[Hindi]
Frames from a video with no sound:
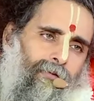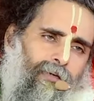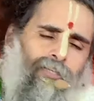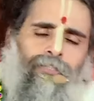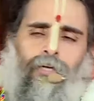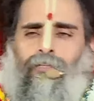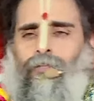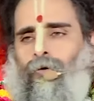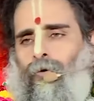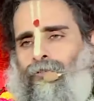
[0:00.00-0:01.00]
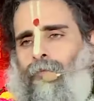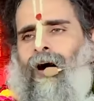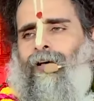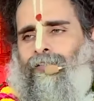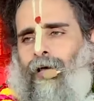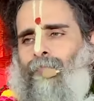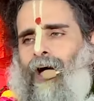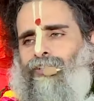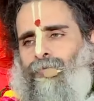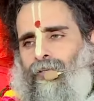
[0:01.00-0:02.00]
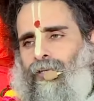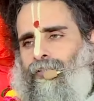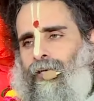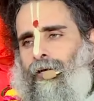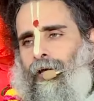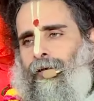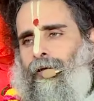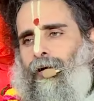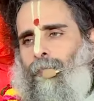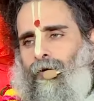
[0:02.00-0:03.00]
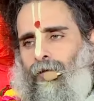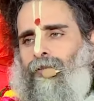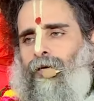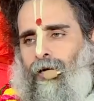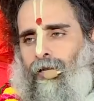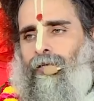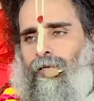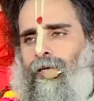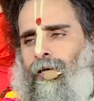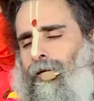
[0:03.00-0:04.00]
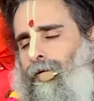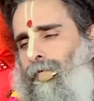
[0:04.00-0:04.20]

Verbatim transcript: इस चरित्र को समास या व्यास विधि से कहने का प्रयत्न करते ही हैं